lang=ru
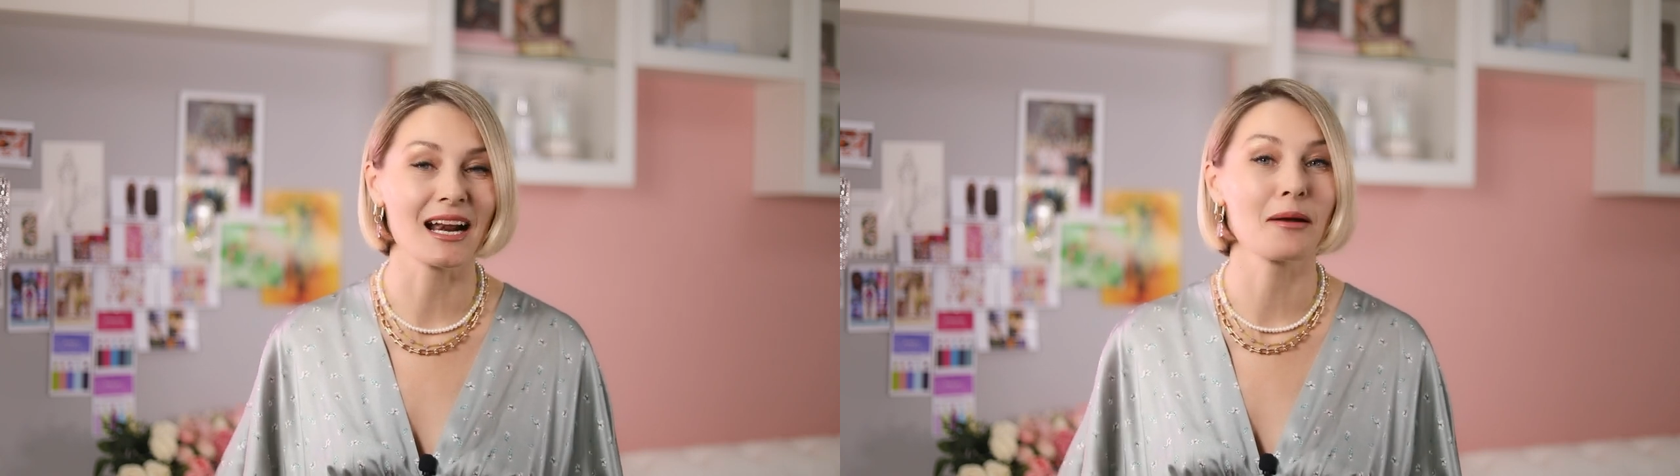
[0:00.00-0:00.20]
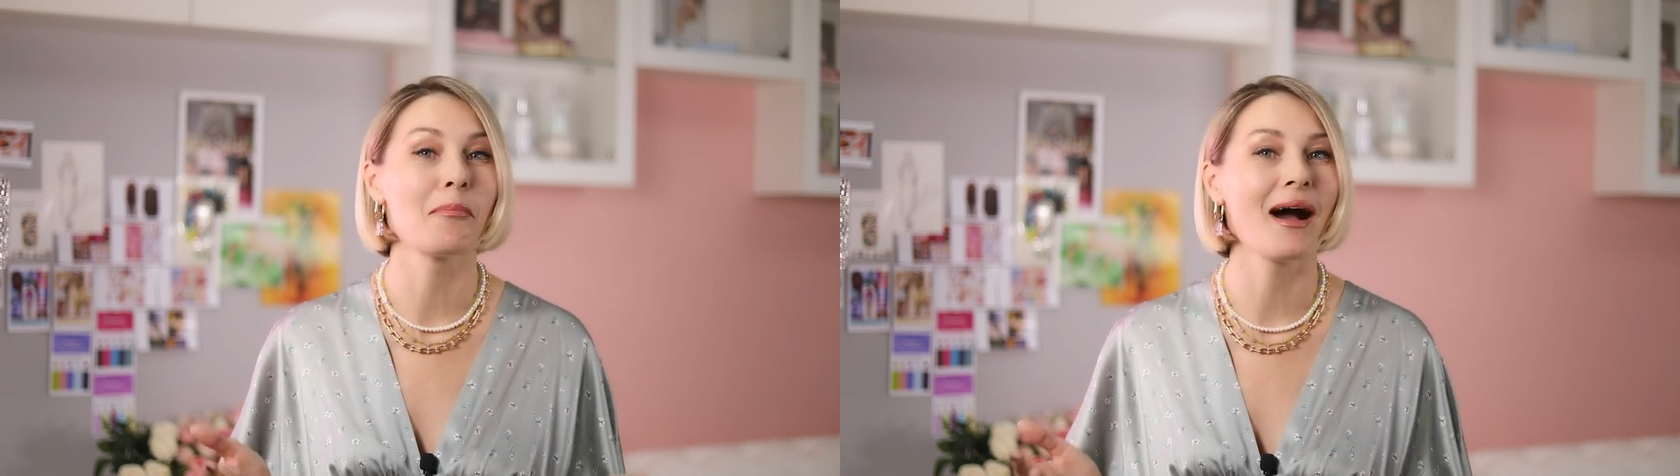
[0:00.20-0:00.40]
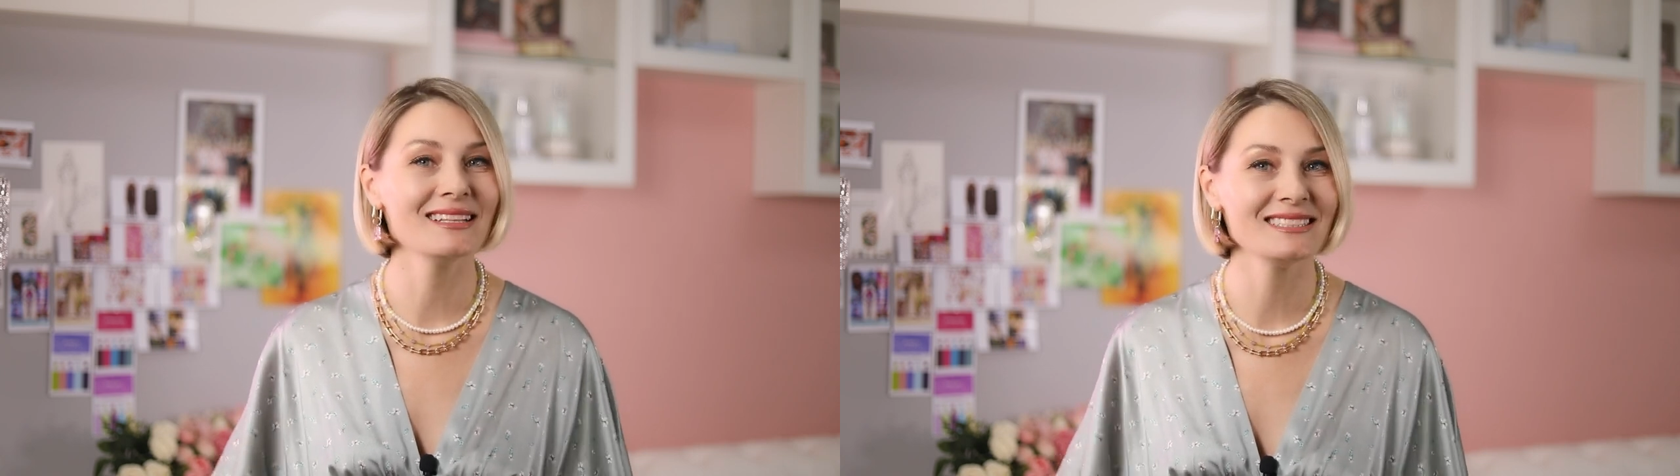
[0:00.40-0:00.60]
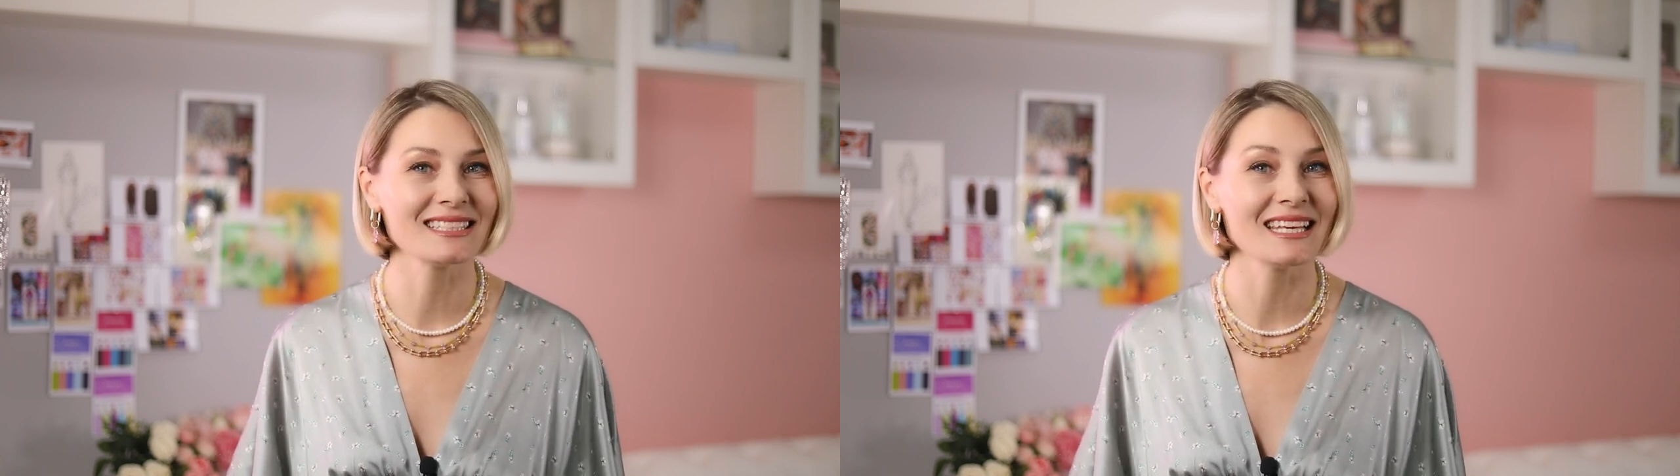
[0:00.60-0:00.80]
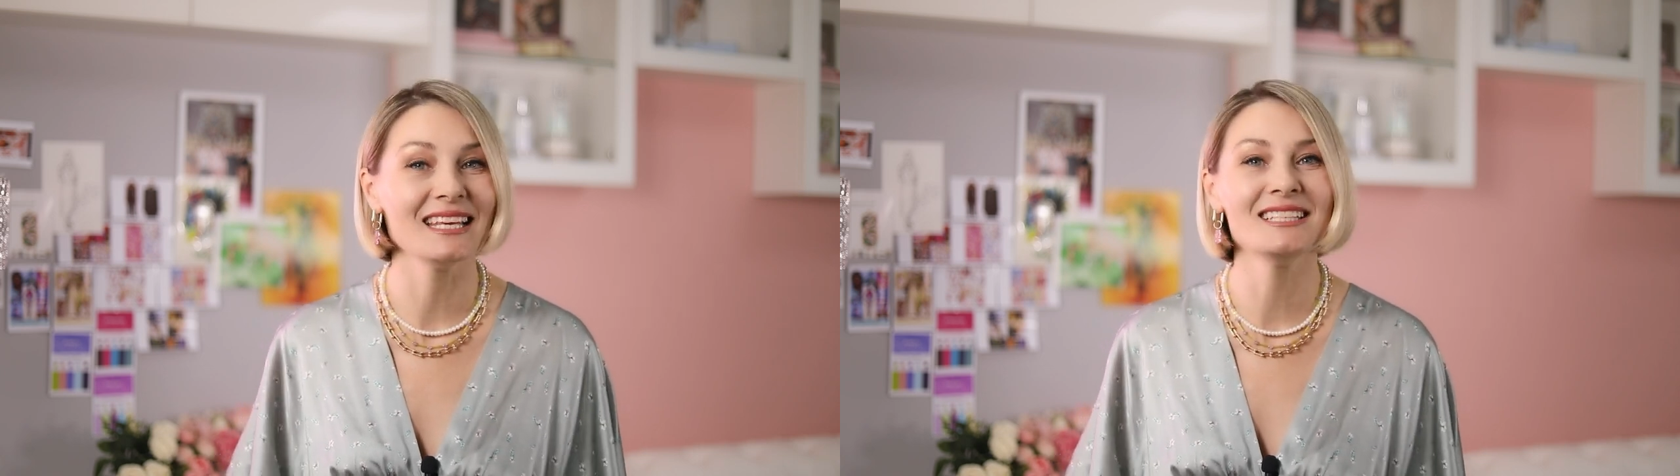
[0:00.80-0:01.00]

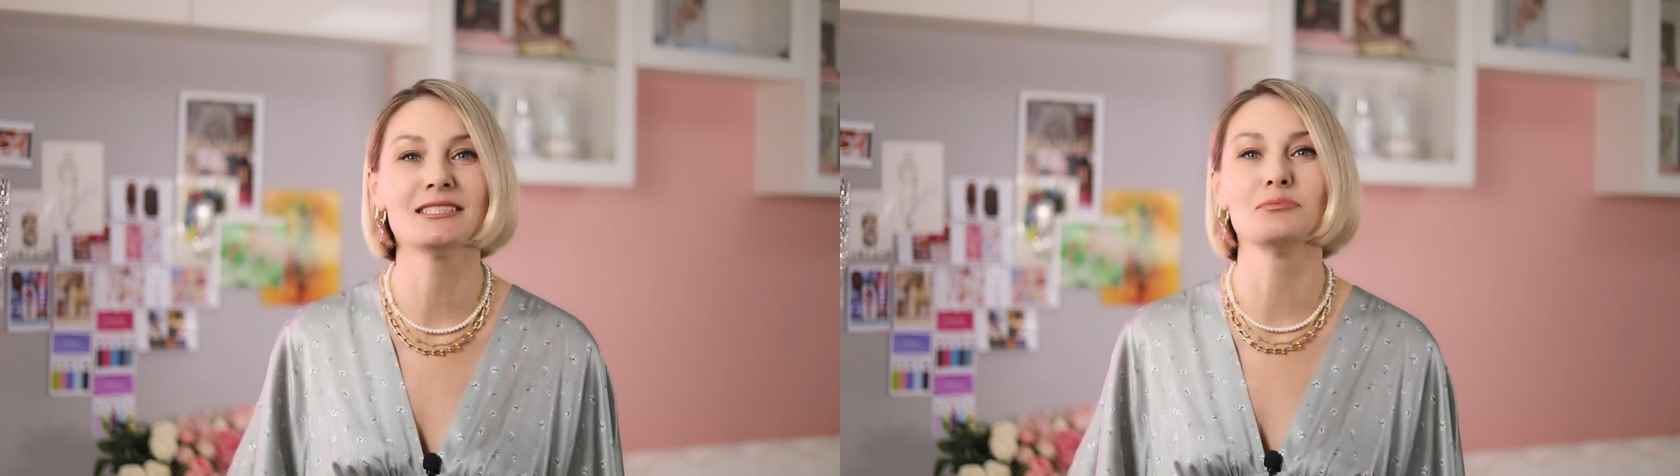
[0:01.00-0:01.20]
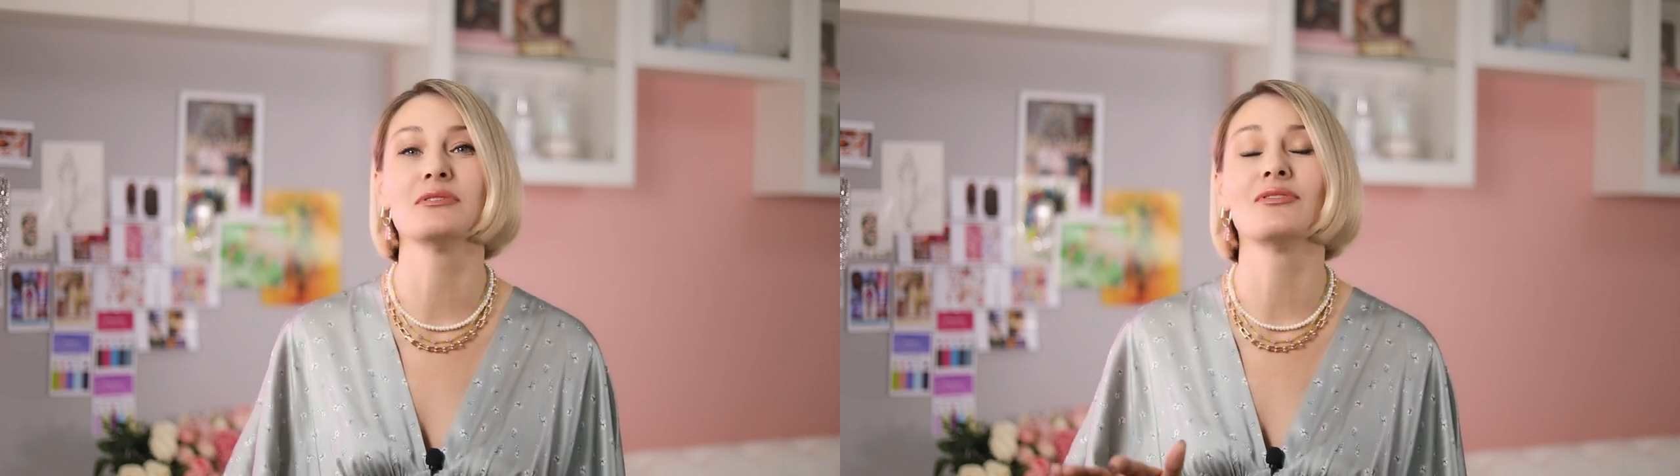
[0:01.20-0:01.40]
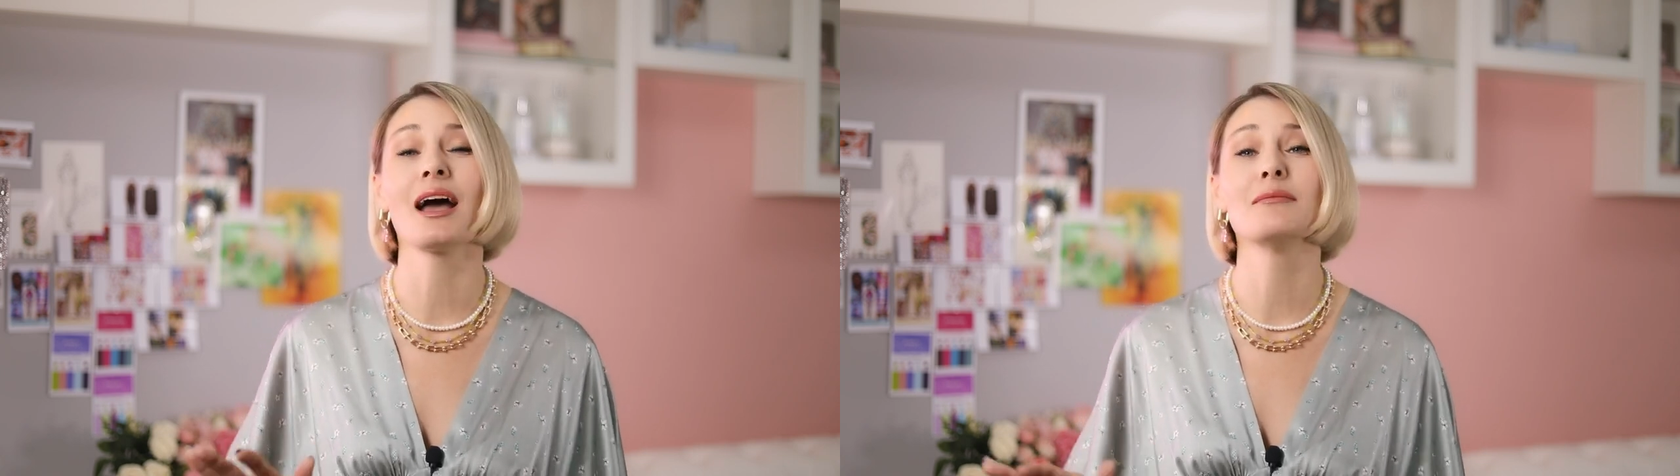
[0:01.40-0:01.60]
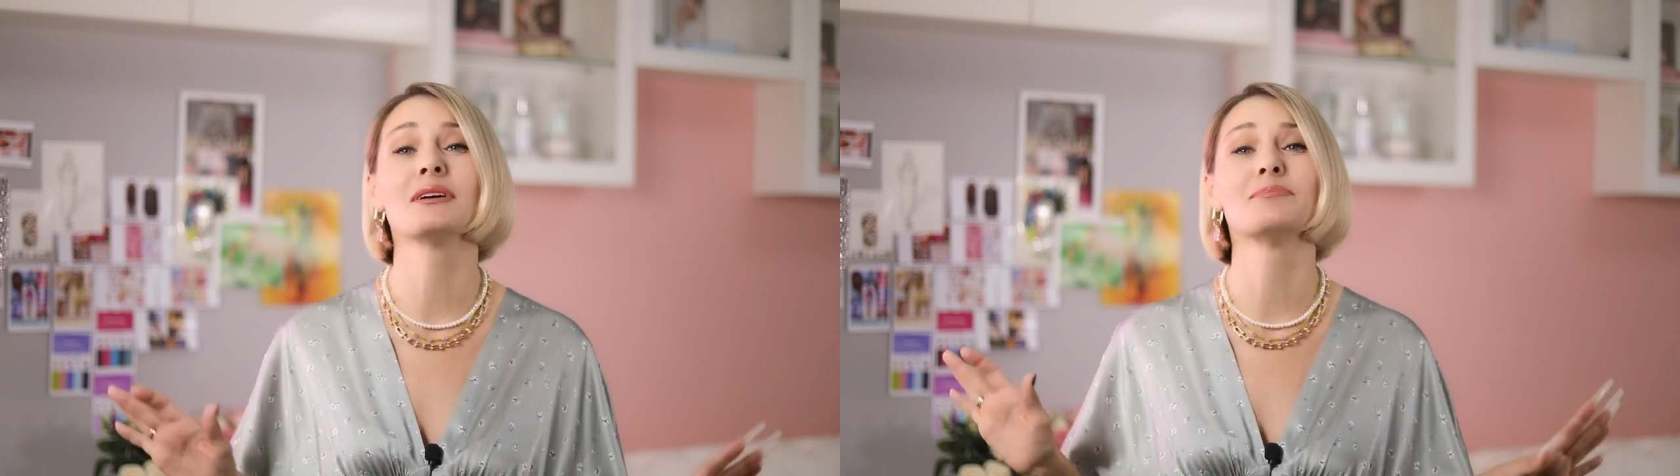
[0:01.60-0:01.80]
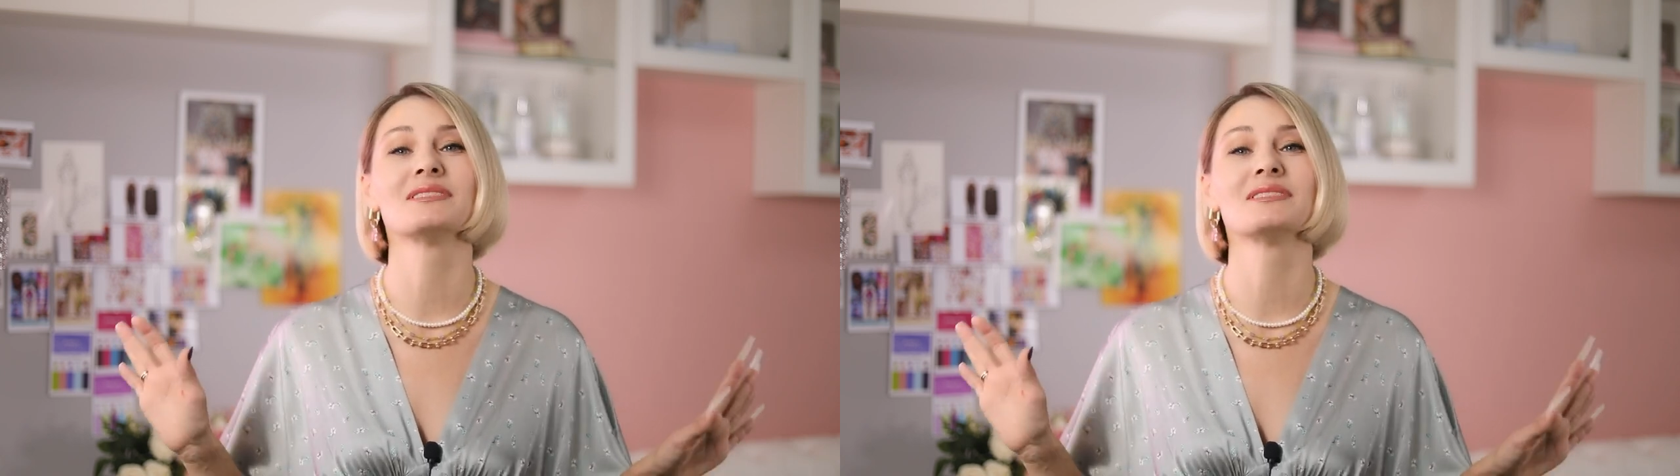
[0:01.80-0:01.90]
романтики и незабываемых